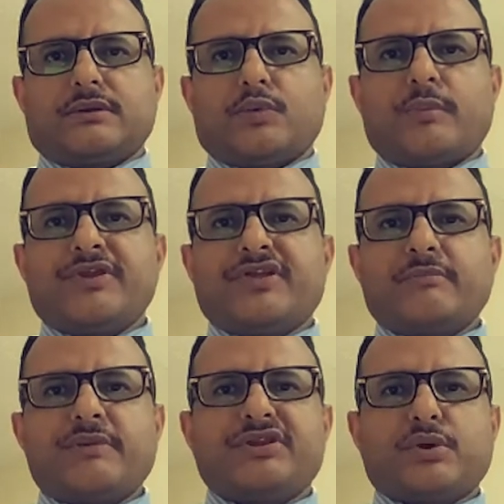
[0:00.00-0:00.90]
ومن
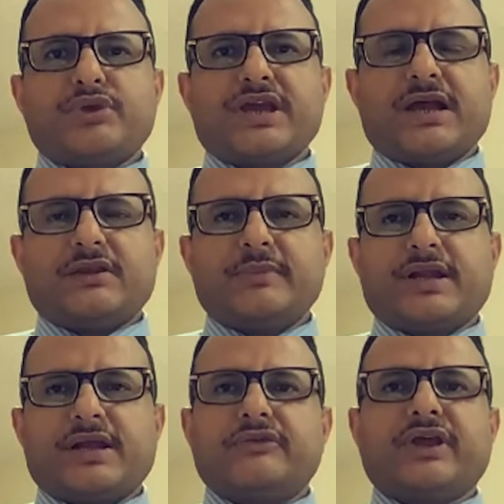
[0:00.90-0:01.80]
ثم بتوجيهات من
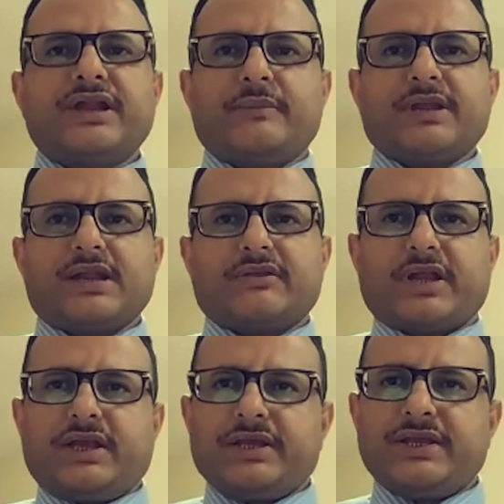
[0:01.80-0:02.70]
الرئيس علي عبد الله
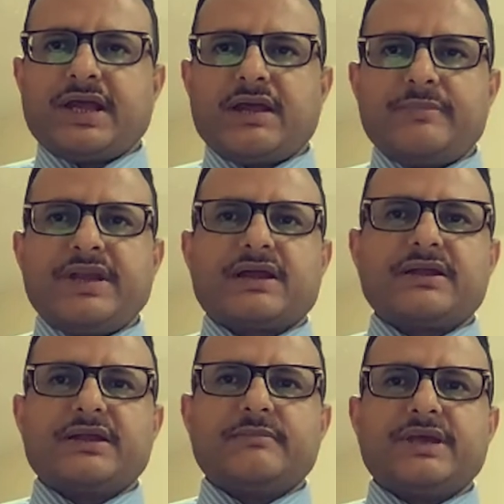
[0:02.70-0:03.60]
صالح حينها
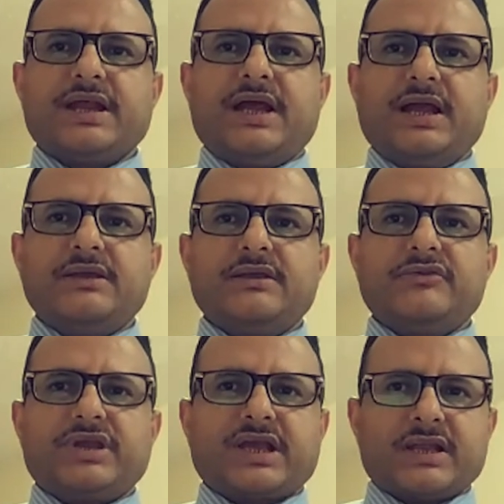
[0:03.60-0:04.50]
بنقلهم إلى حي
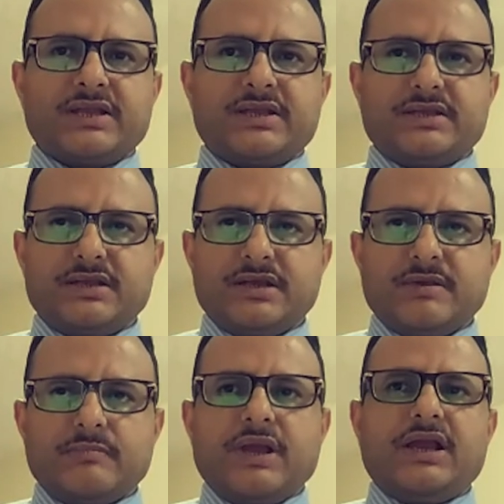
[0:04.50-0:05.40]
سكني
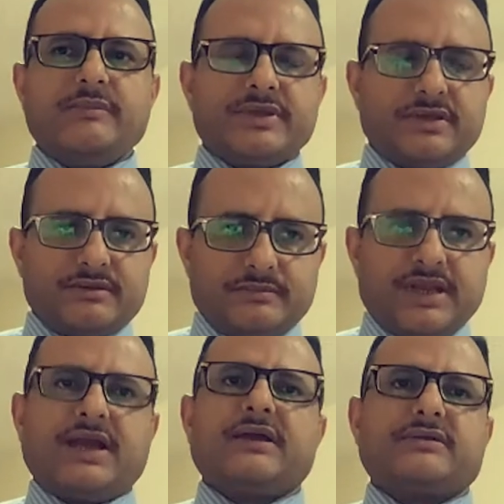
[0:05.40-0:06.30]
محمي
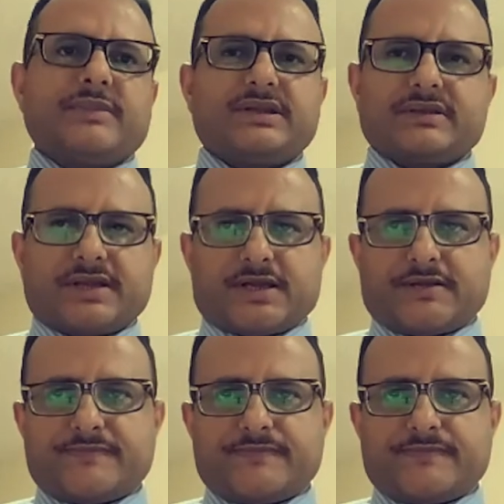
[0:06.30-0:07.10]
بالعاصمة صنعاء